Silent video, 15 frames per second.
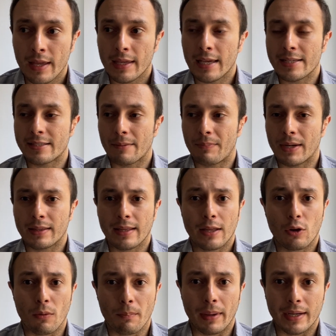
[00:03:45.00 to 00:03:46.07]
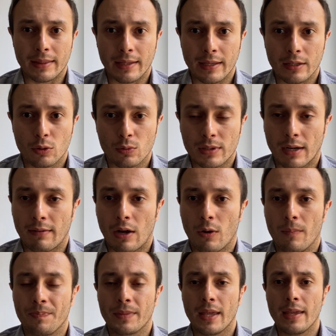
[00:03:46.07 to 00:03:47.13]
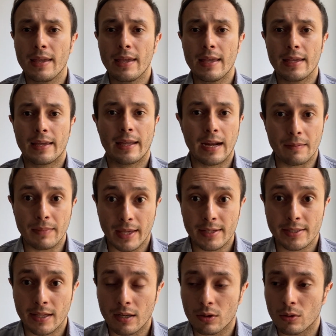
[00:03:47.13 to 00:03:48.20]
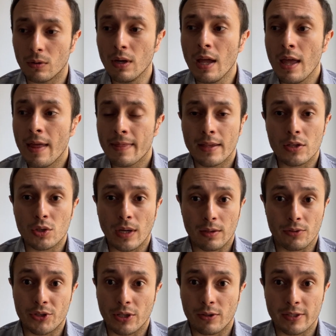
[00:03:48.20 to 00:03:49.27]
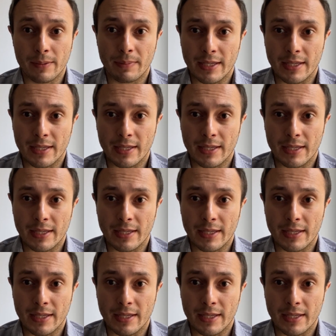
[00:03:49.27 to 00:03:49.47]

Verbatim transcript: y esta parte de compartir tu trabajo. Y créanme, es cierto, de hecho a los chicos de